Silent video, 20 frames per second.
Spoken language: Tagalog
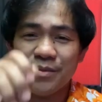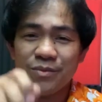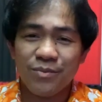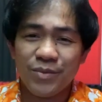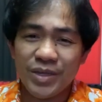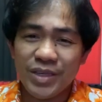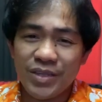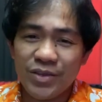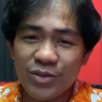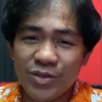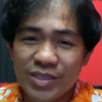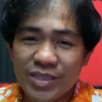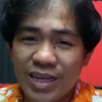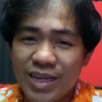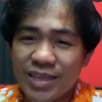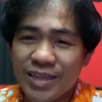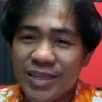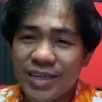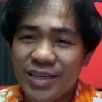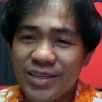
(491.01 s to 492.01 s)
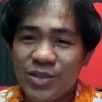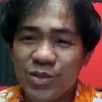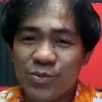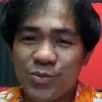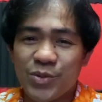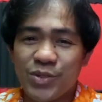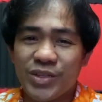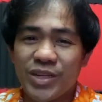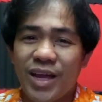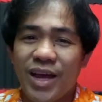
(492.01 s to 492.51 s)
videos natin,
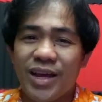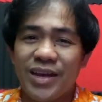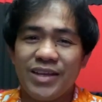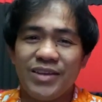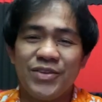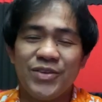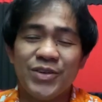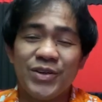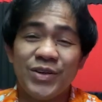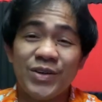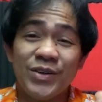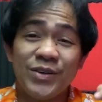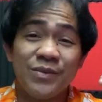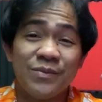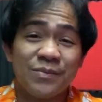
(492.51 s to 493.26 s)
supportahan ninyo,